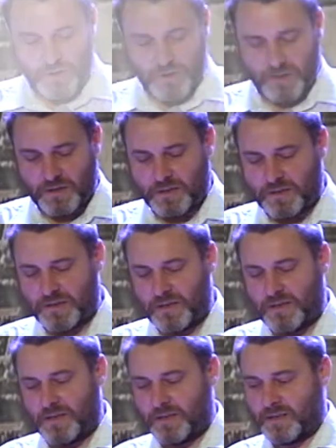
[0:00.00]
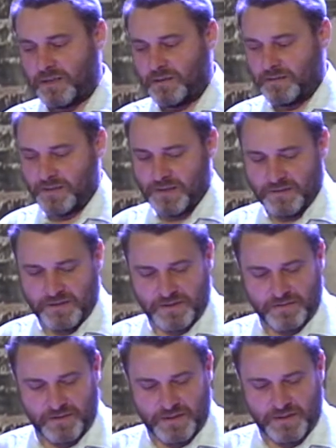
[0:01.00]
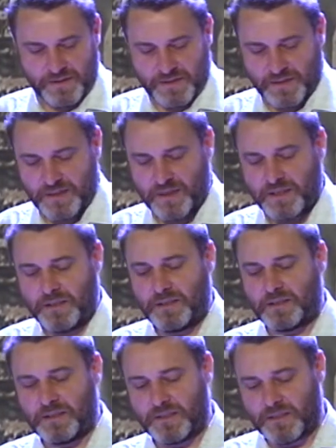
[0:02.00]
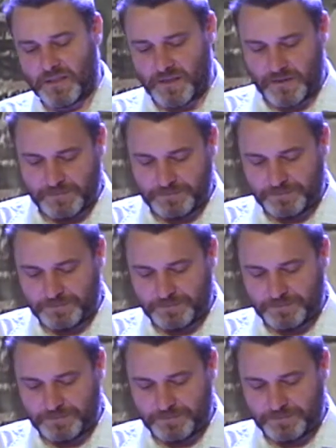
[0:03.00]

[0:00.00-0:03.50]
Сегодняшняя недельная глава называется «Китеце»,